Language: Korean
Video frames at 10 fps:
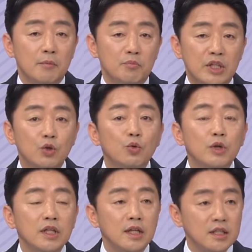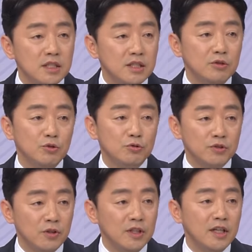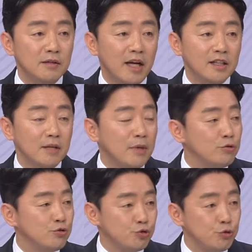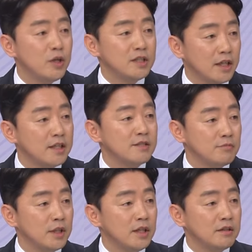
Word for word: 비용이나 실제적으로 설계를 하는 게 매우 중요하지 않겠습니까?